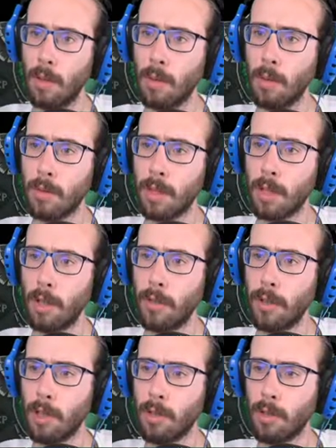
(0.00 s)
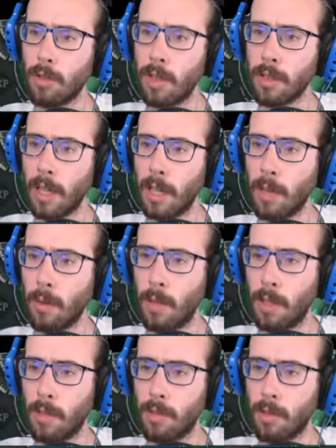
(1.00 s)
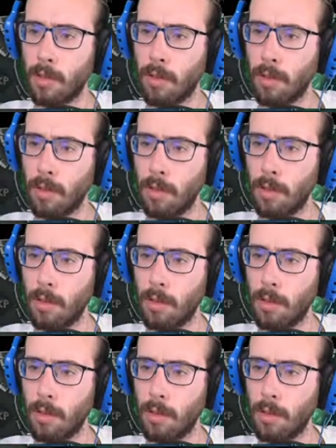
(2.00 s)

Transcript: Un sarcofago e una cesta. Ah, qua la cesta.